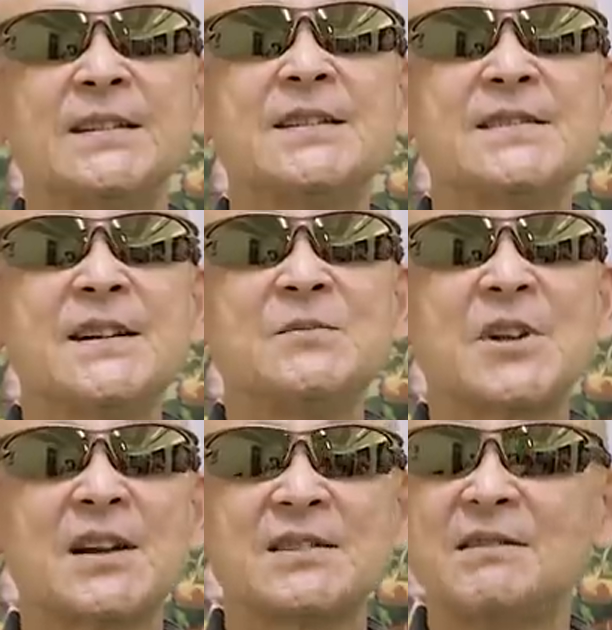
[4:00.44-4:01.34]
レーサーの
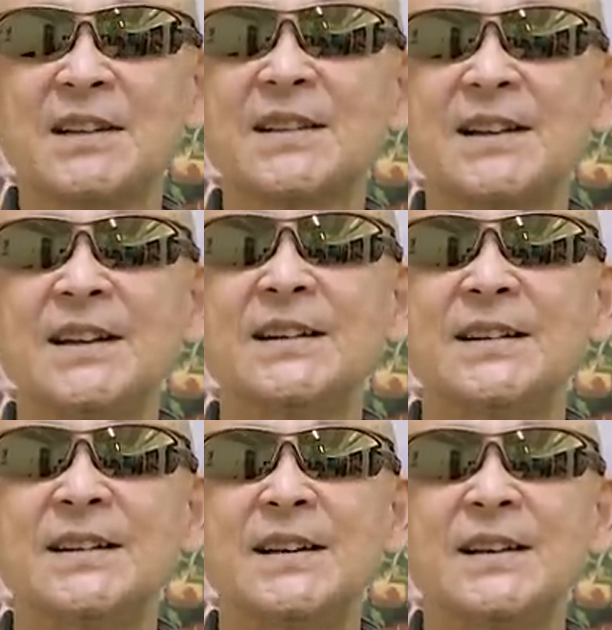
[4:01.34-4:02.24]
中にはあったね、
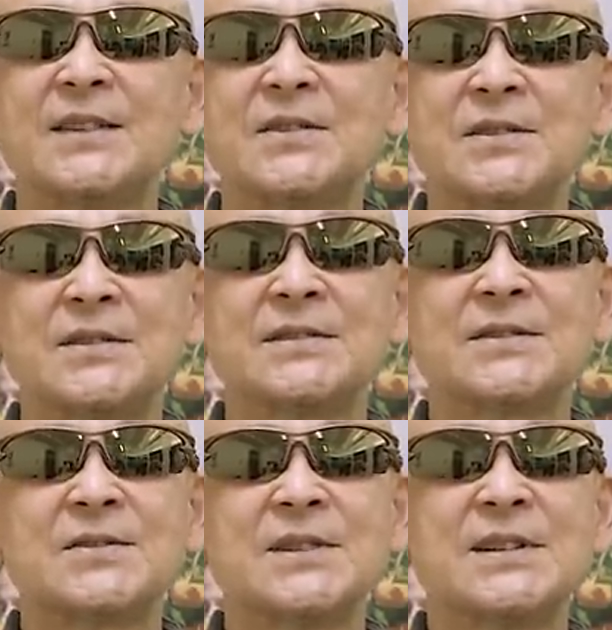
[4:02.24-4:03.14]
う
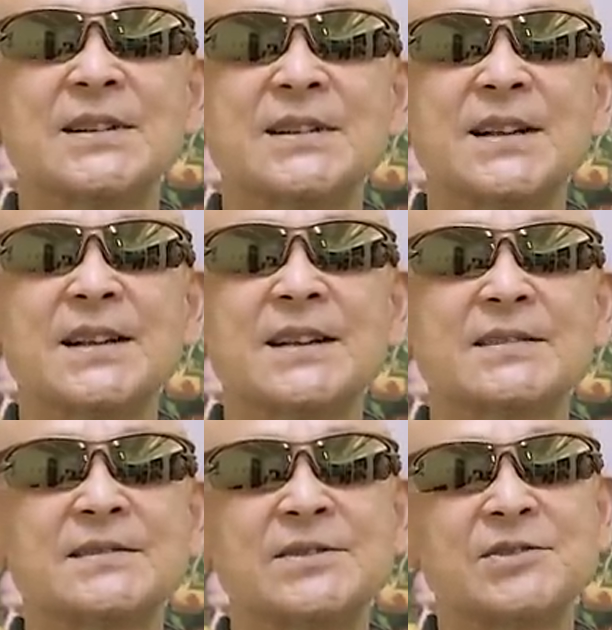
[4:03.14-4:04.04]
ん、この間
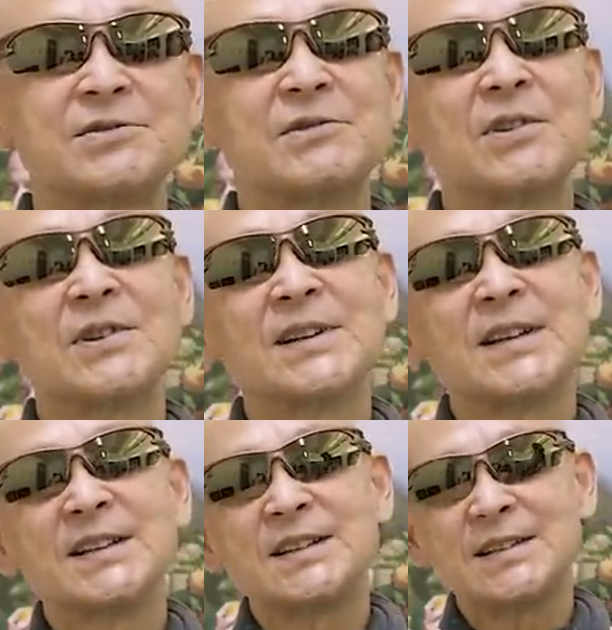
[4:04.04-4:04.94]
750を
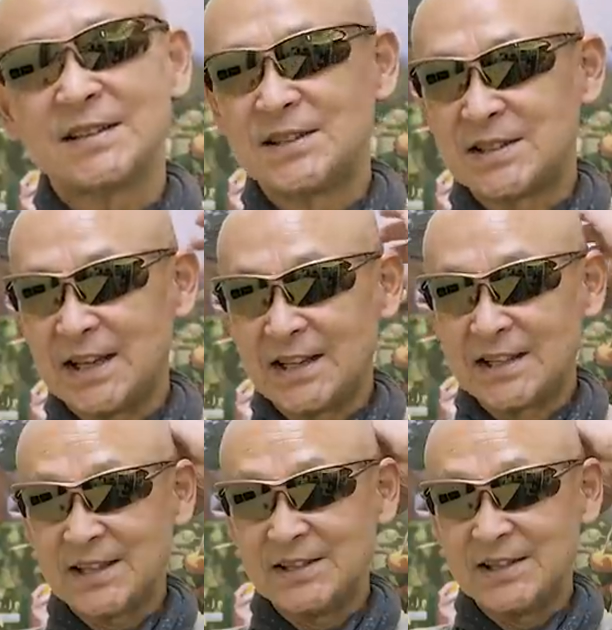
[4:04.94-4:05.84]
1
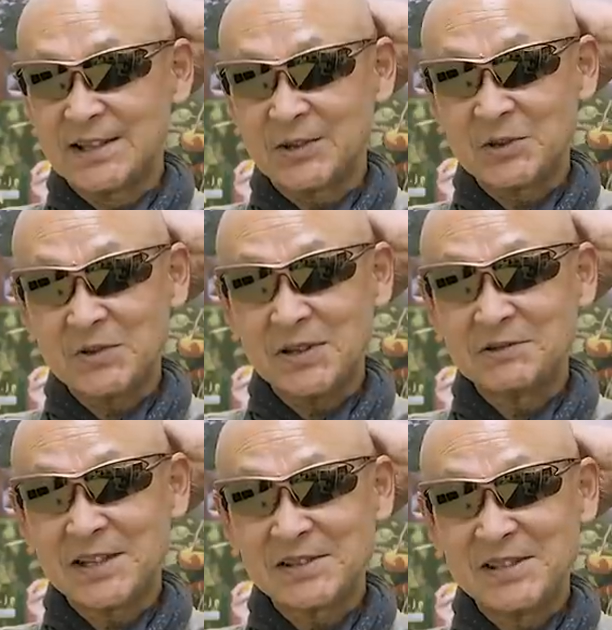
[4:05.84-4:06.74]
台手に入れてこれは
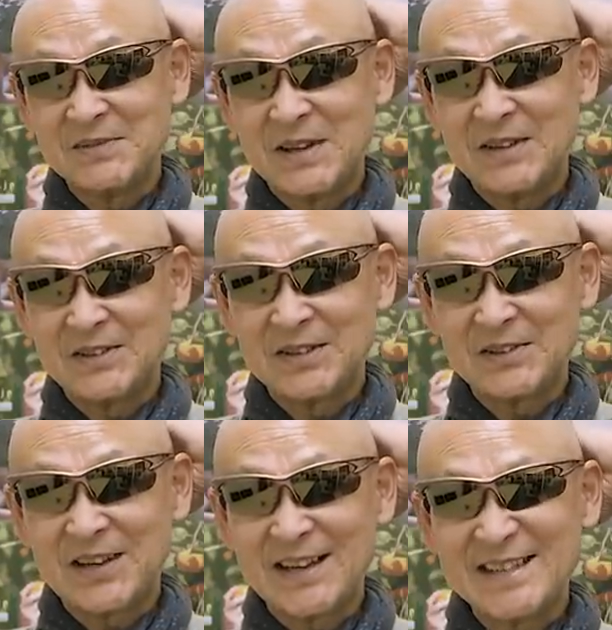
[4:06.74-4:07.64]
売らずに今俺
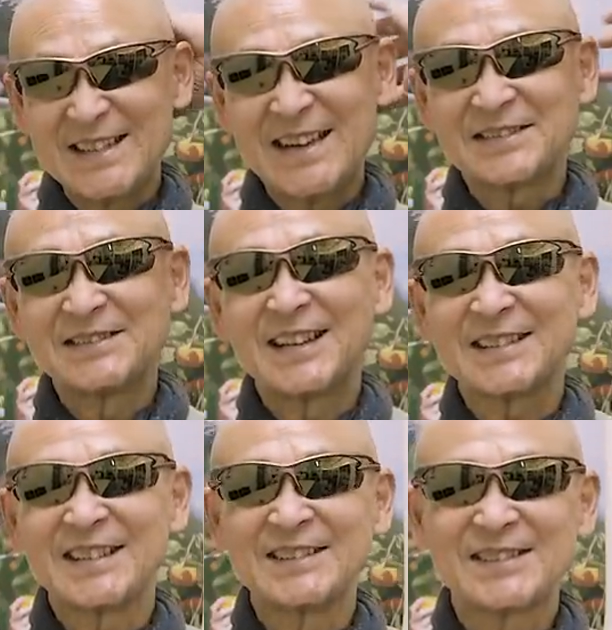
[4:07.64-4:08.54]
のガレージにあるん
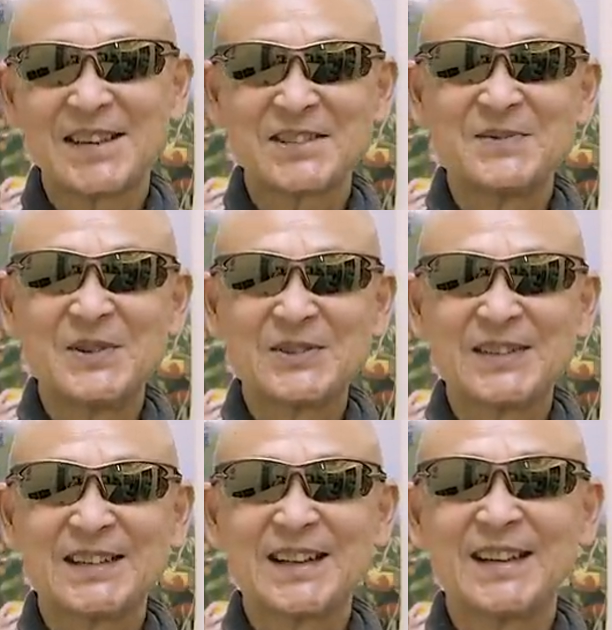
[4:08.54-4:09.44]
だっていう写真も
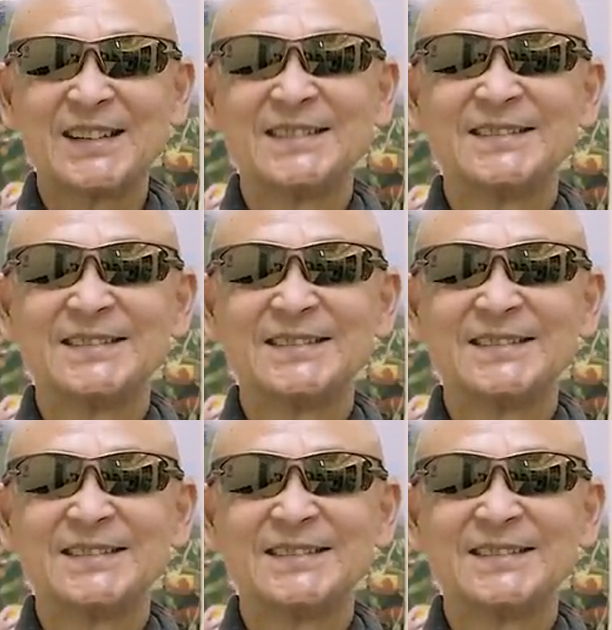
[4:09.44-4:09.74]
送ってきたよ。